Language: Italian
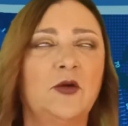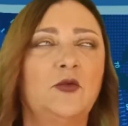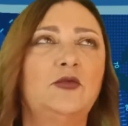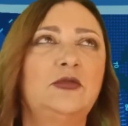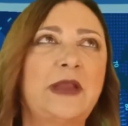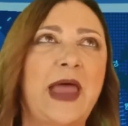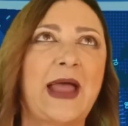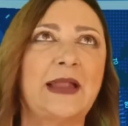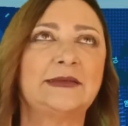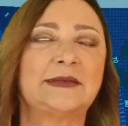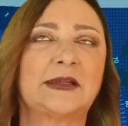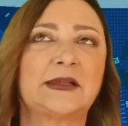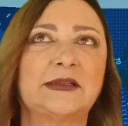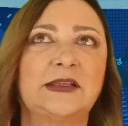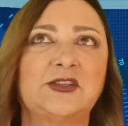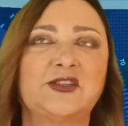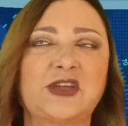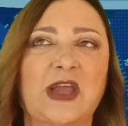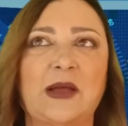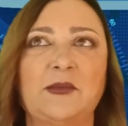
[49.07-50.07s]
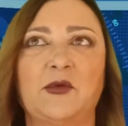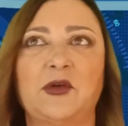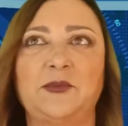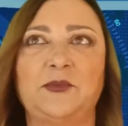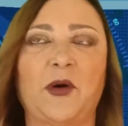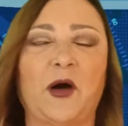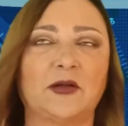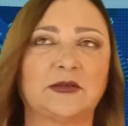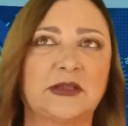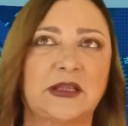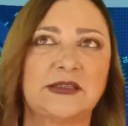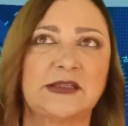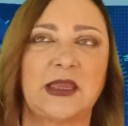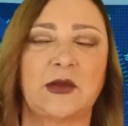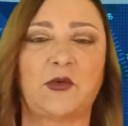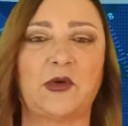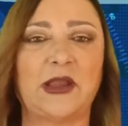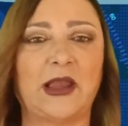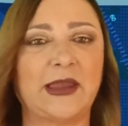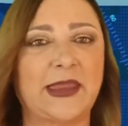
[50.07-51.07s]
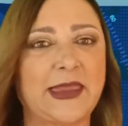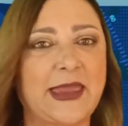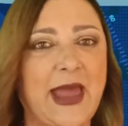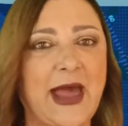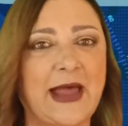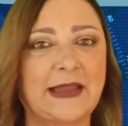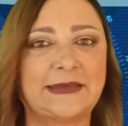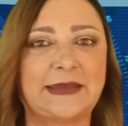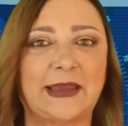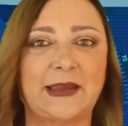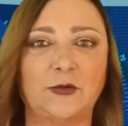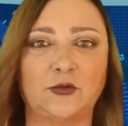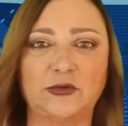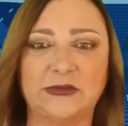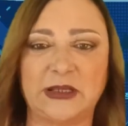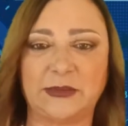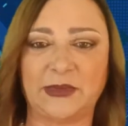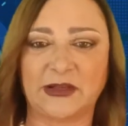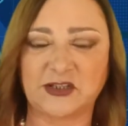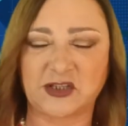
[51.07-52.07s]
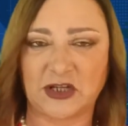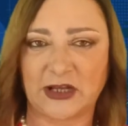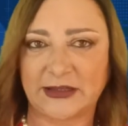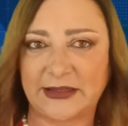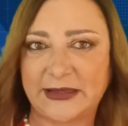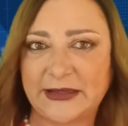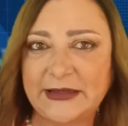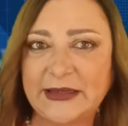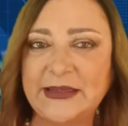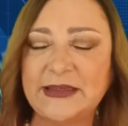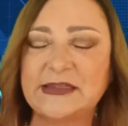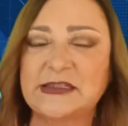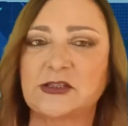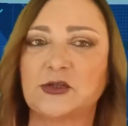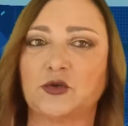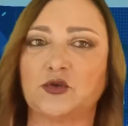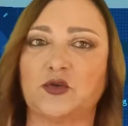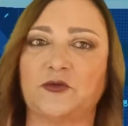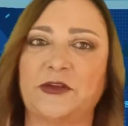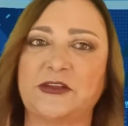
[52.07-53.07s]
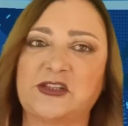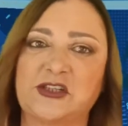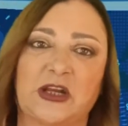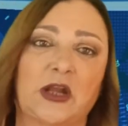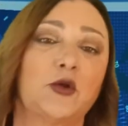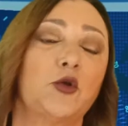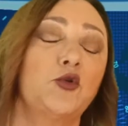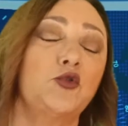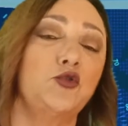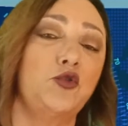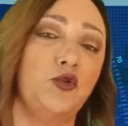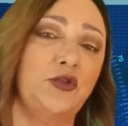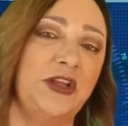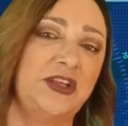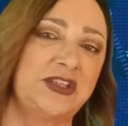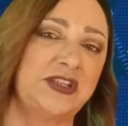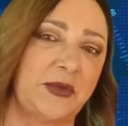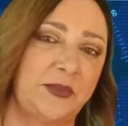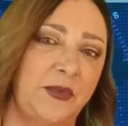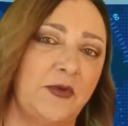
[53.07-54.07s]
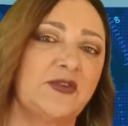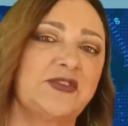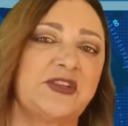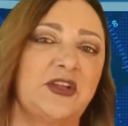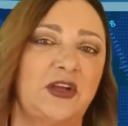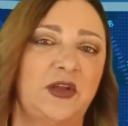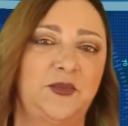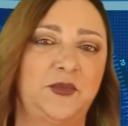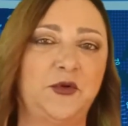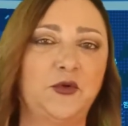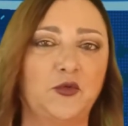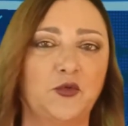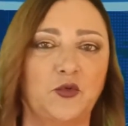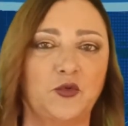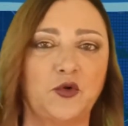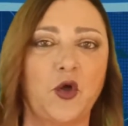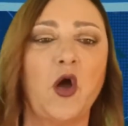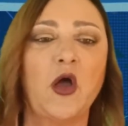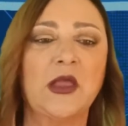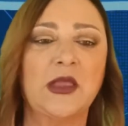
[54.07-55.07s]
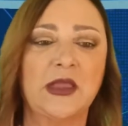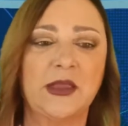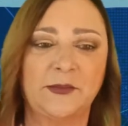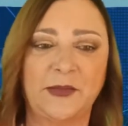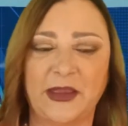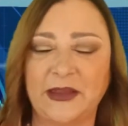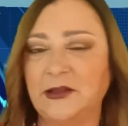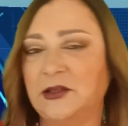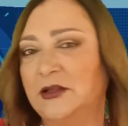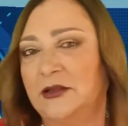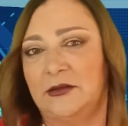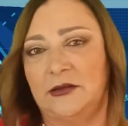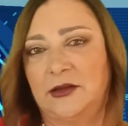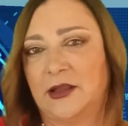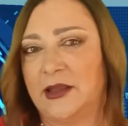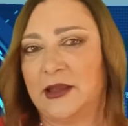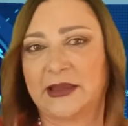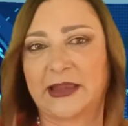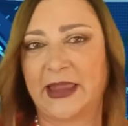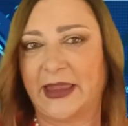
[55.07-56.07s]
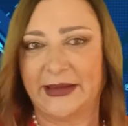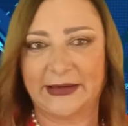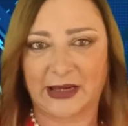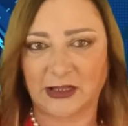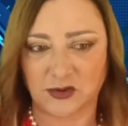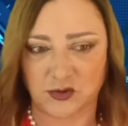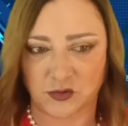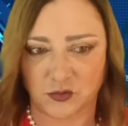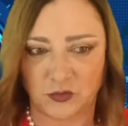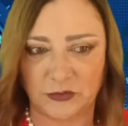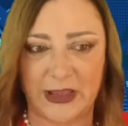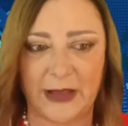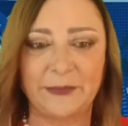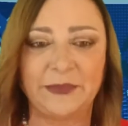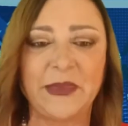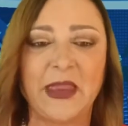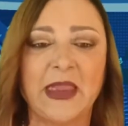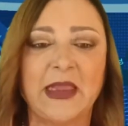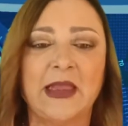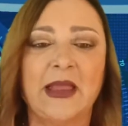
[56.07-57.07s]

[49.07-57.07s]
Un'altra, diciamo, ipotesi è quella legata al all'ultima cena di Cristo, dove c'erano 12 apostoli più uno, e, che era Giuda.